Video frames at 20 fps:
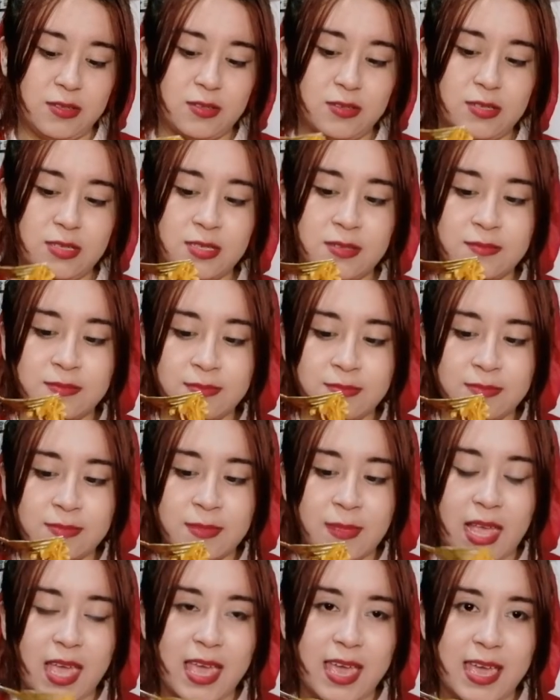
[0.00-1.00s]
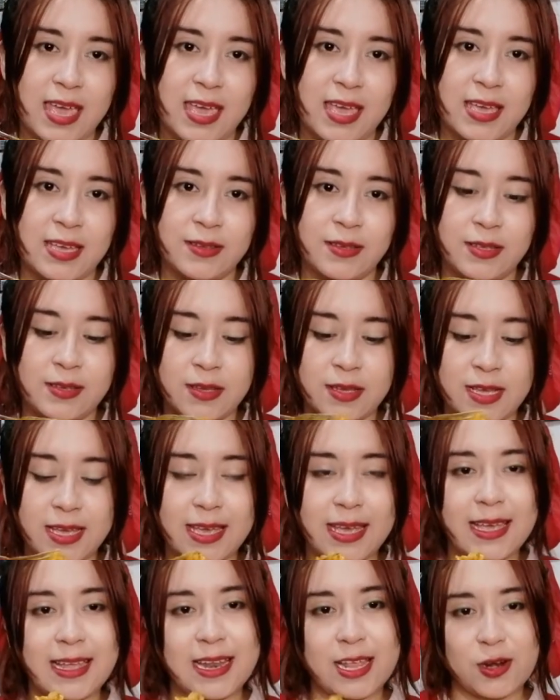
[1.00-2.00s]
Entonces, eh,
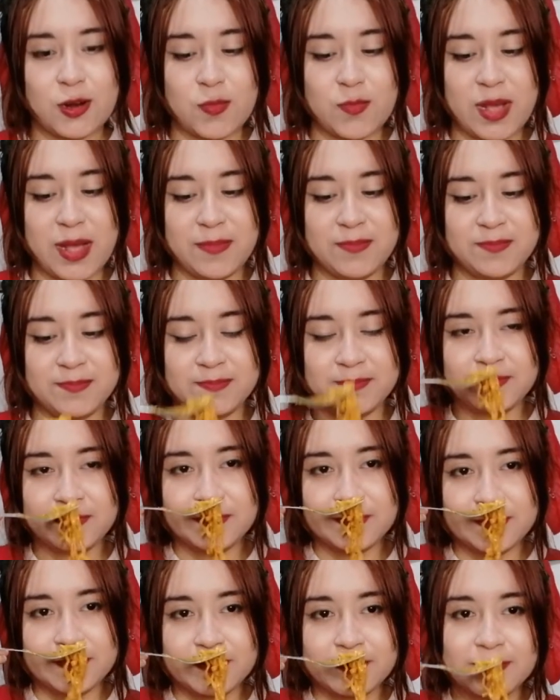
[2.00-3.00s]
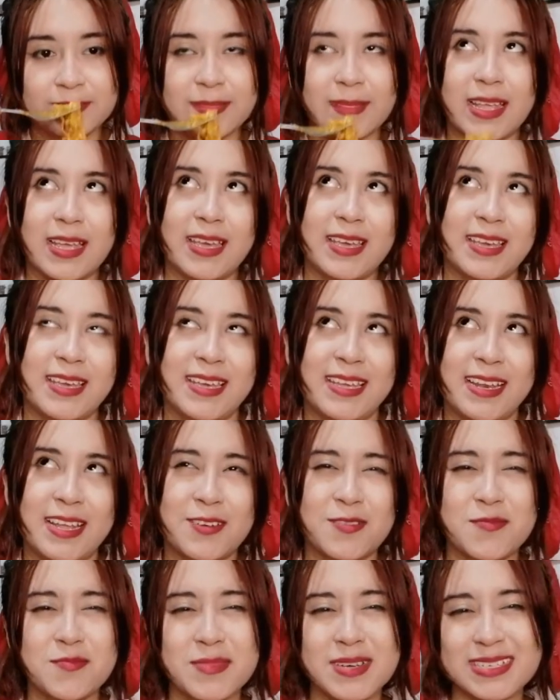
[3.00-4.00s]
el aroma. Eh, el
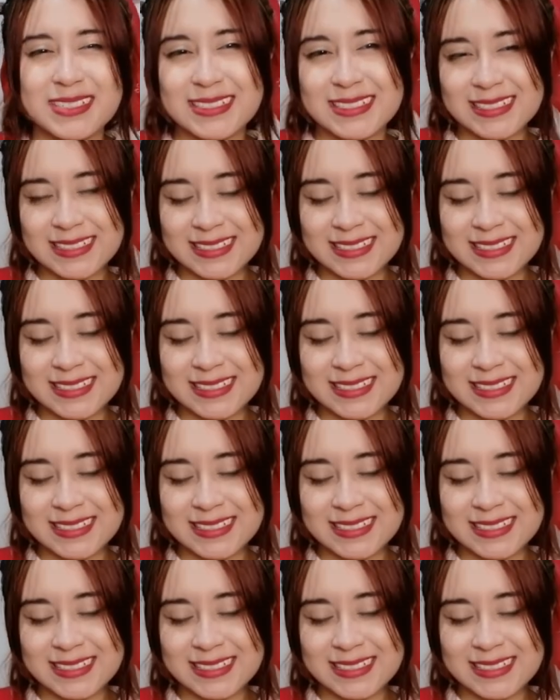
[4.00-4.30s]
aroma